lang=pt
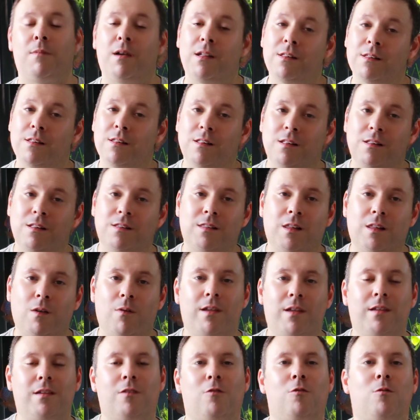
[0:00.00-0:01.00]
mas estão
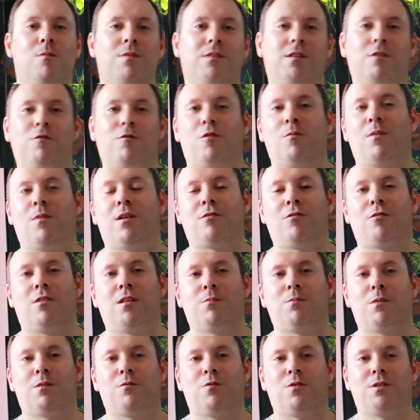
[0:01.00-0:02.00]
aí algumas informações
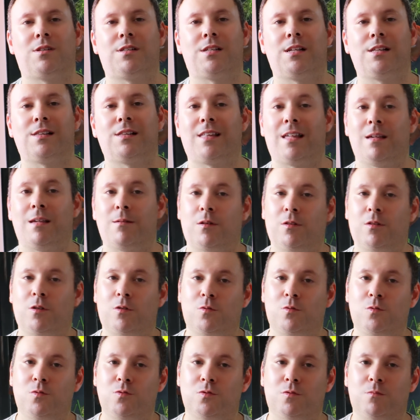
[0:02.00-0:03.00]
para vocês, quebrando
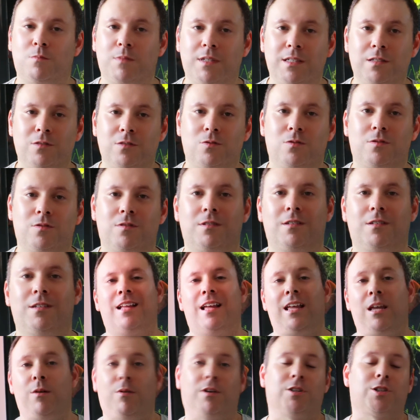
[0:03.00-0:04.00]
alguns mitos,
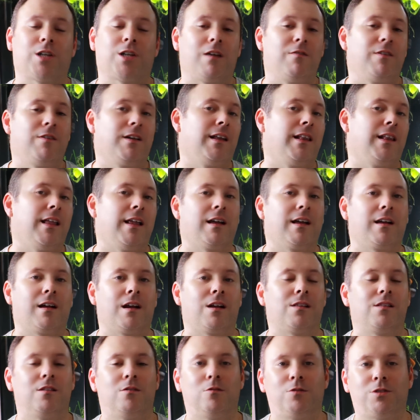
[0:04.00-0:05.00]
né? Eu achava que ele era
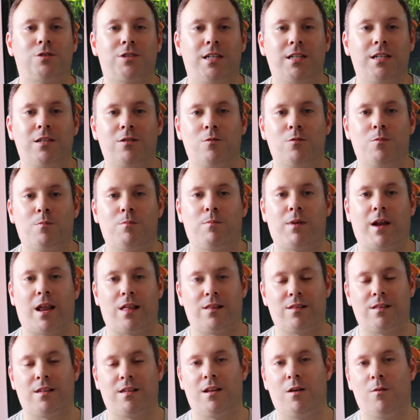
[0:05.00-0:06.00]
carcinogênico,
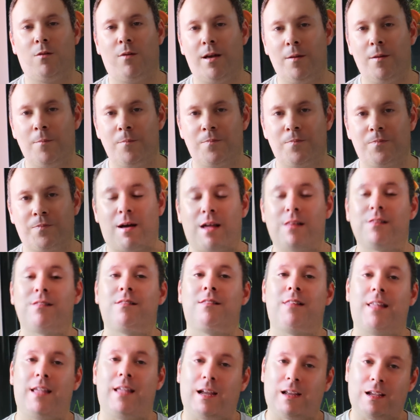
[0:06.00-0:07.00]
parece que não é, mas
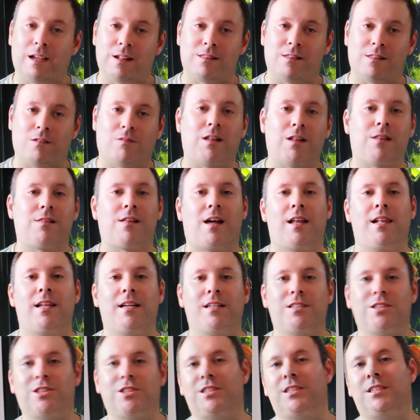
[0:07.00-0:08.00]
tem a questão das
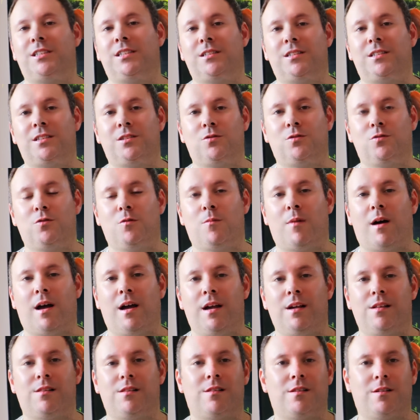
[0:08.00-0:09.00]
alergias e tudo
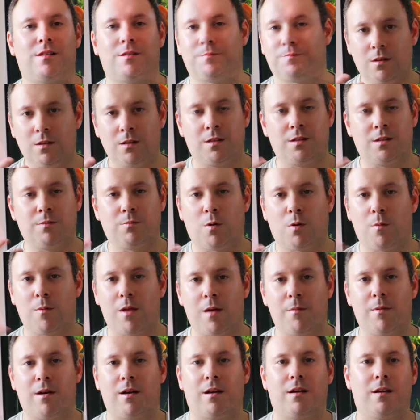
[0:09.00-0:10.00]
mais, e, e
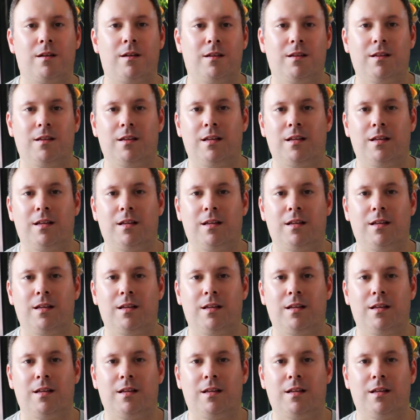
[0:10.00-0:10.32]
problema,